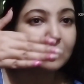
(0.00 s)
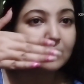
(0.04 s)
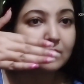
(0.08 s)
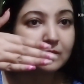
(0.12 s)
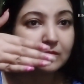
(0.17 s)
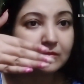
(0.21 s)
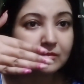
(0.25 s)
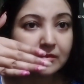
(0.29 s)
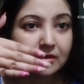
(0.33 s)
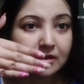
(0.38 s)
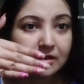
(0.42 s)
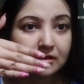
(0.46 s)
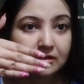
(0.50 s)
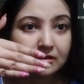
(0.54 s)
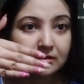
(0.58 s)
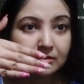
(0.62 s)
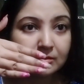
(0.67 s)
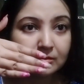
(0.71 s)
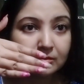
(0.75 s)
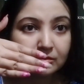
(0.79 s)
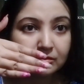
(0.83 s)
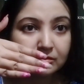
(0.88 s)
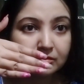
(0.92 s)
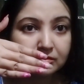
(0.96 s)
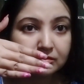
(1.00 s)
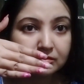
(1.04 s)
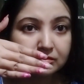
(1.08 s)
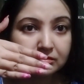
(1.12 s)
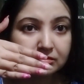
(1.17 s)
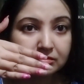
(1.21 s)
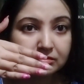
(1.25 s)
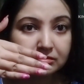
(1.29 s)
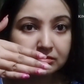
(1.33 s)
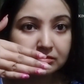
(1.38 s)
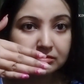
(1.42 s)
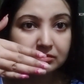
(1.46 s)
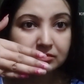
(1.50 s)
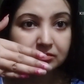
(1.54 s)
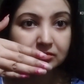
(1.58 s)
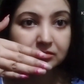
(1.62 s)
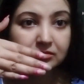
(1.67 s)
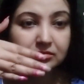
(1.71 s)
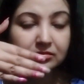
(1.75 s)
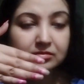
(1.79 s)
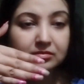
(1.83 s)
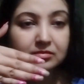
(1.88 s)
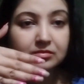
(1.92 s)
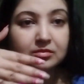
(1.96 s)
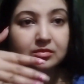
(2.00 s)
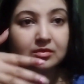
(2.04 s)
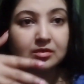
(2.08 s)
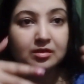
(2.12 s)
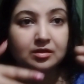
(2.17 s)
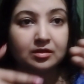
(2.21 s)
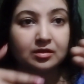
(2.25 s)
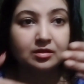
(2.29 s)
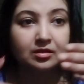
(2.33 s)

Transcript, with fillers: স্কিনগুলো কত ভালো হয়ে গেছে